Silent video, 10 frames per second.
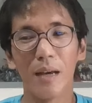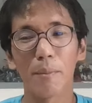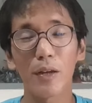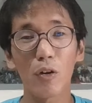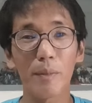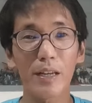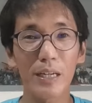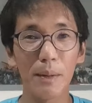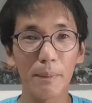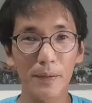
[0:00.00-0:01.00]
Pero kung meron
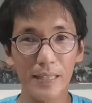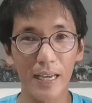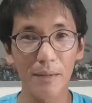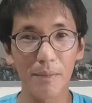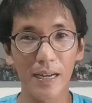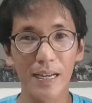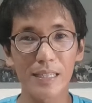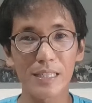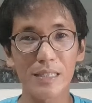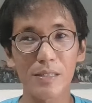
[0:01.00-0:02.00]
naman po tayong
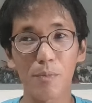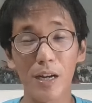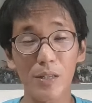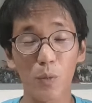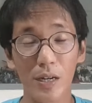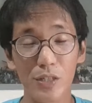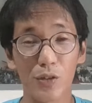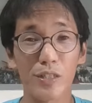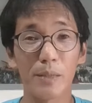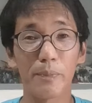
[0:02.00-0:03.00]
mga smartwatch
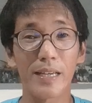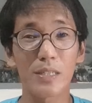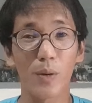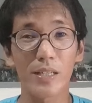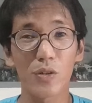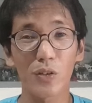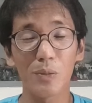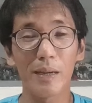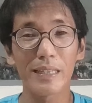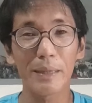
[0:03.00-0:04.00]
or GPS watch,
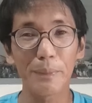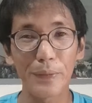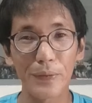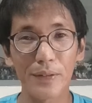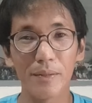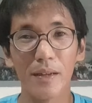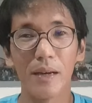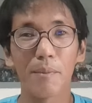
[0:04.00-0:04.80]
automatic po yun.